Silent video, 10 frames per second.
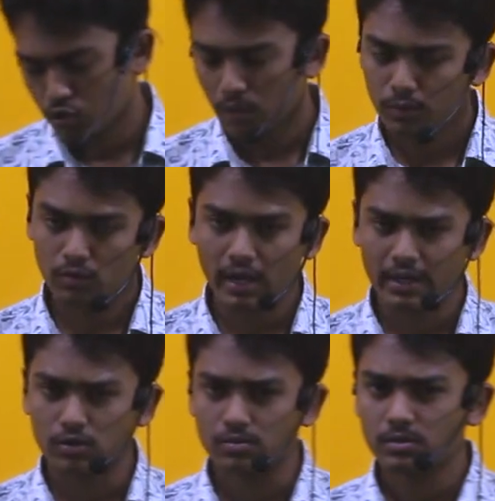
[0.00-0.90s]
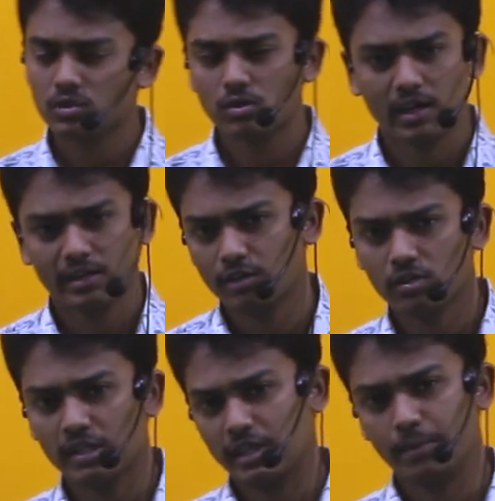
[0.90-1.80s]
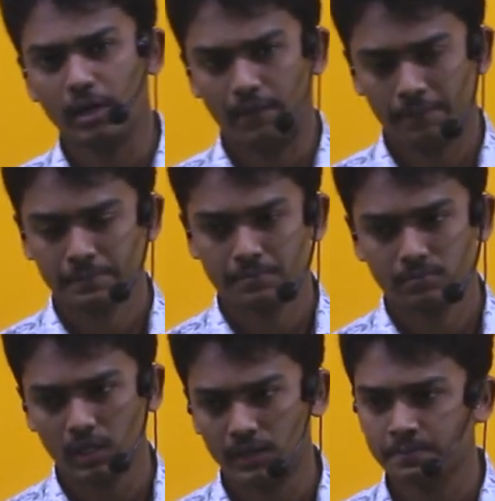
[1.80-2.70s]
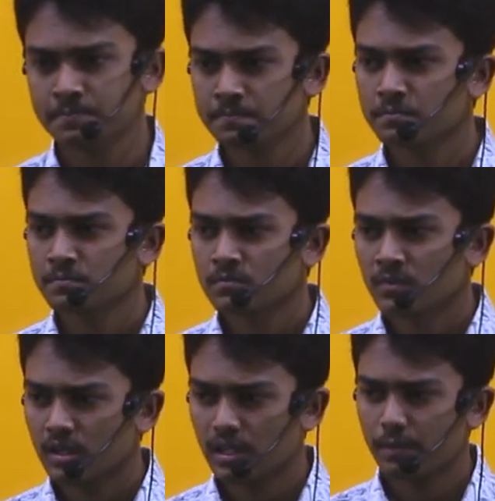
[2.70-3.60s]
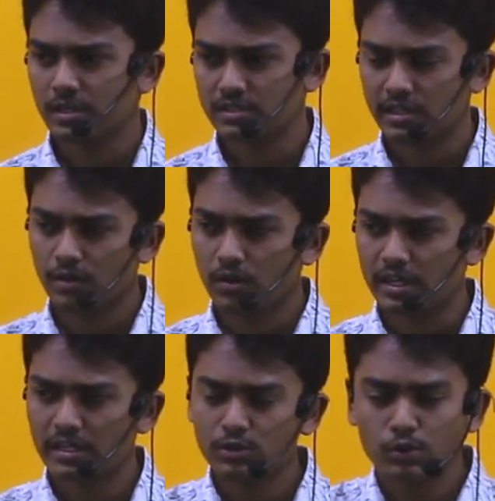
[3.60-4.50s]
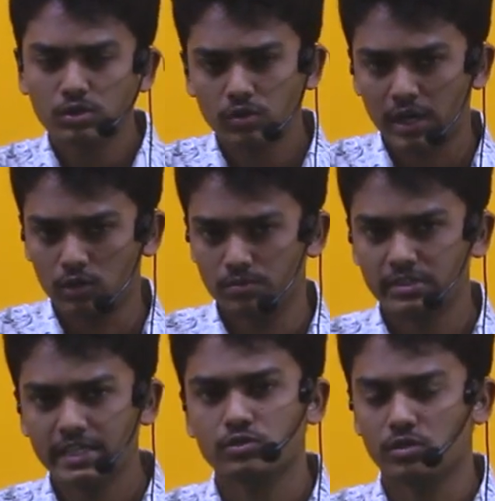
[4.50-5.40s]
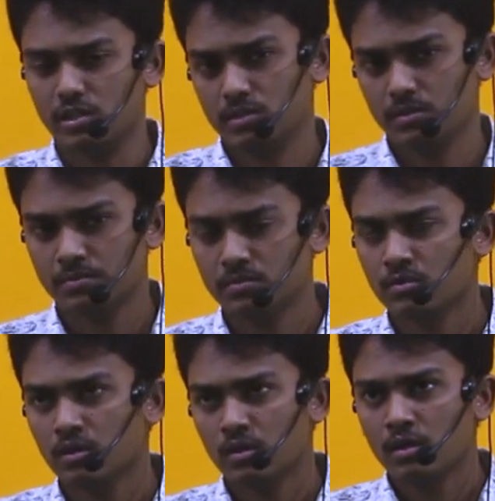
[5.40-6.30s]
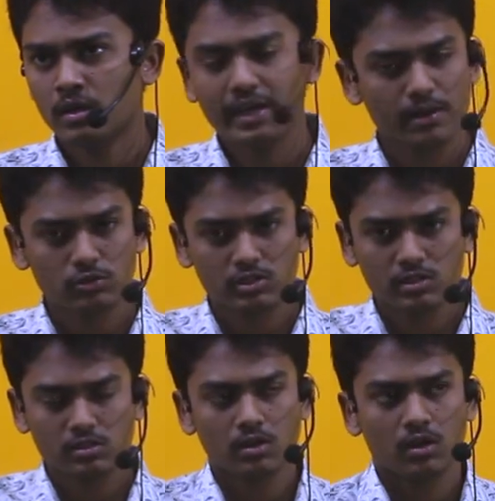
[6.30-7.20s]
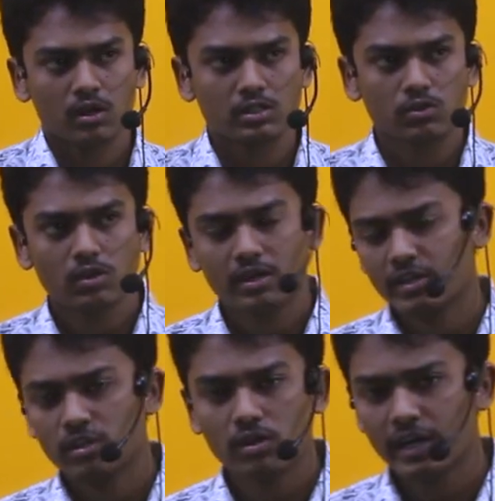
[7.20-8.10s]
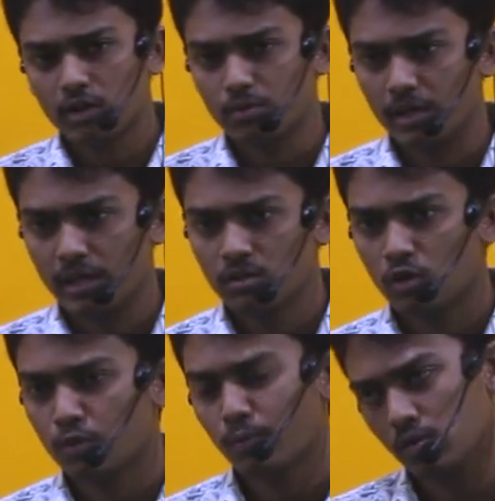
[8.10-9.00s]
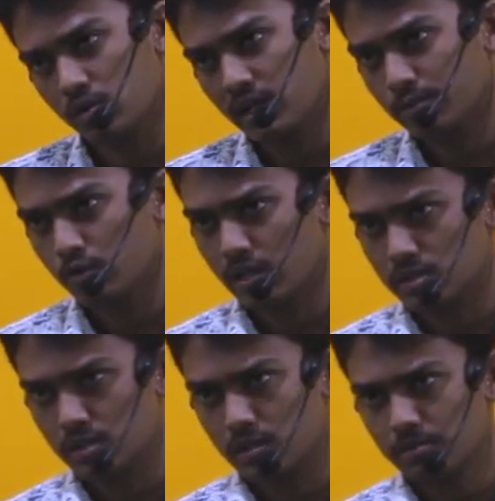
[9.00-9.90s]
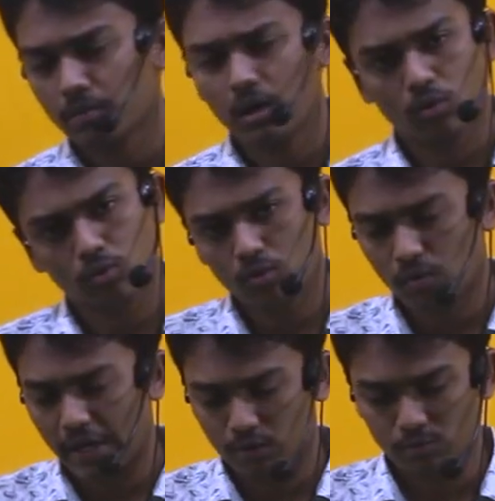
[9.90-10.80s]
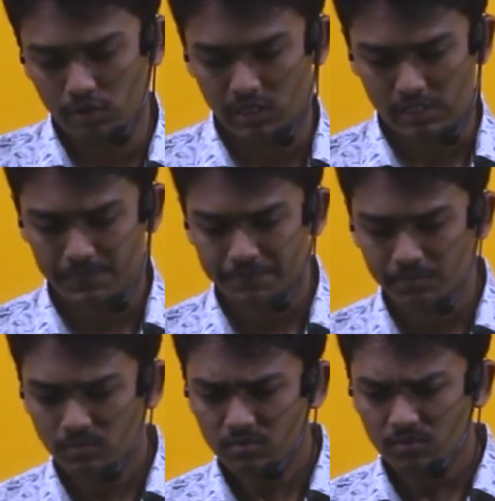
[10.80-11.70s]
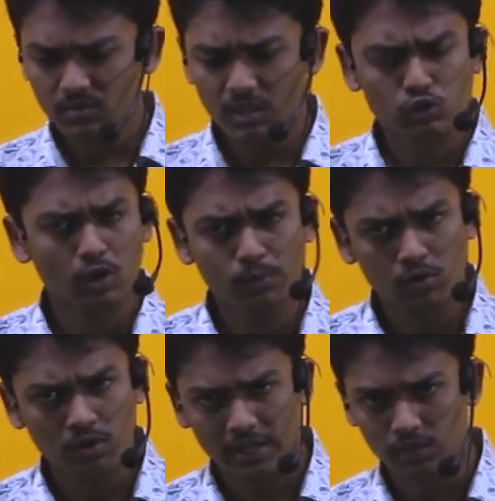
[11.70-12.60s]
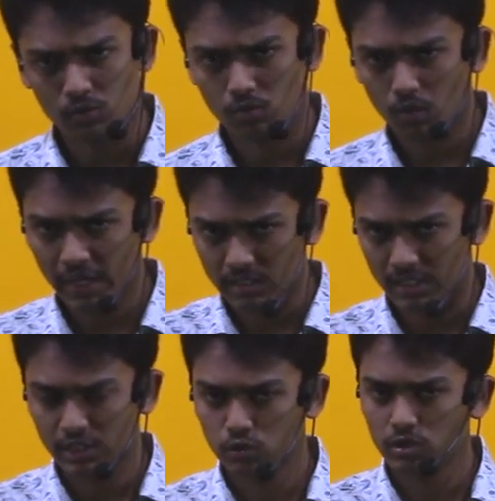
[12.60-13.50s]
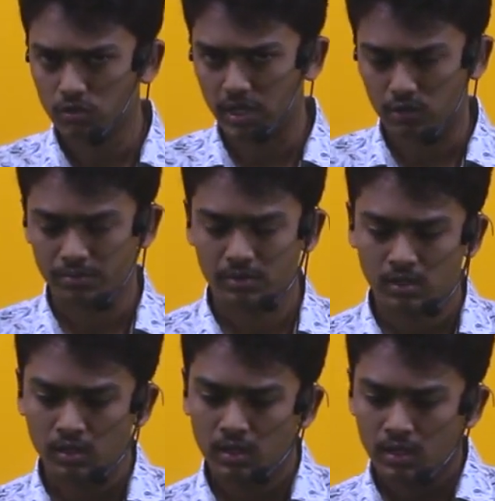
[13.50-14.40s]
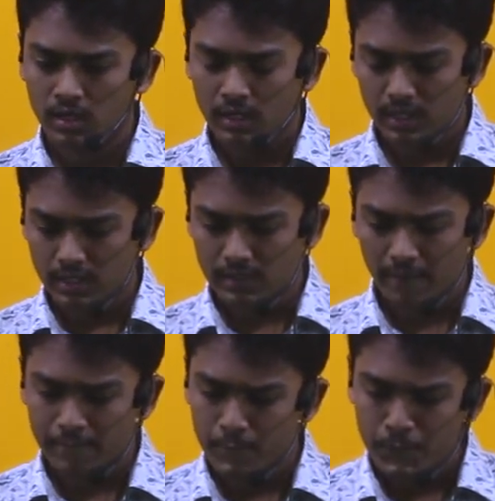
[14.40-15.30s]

সবগুলো অ্যাটম কিন্তু আর রেডনের দেখবা না মানে দেখবা যে রেডনের কিছু কিছু অ্যাটম চেঞ্জ হয়ে গেছে কেমন চেঞ্জ সেগুলো রেডনের অ্যাটম নাই ধরো পোলোনিয়াম হয়ে গেছে বা অন্য কোনো অ্যাটম হয়ে গেছে সবগুলো না কিন্তু কয়েকটা কিছু কিছু অ্যাটম ঠিক আছে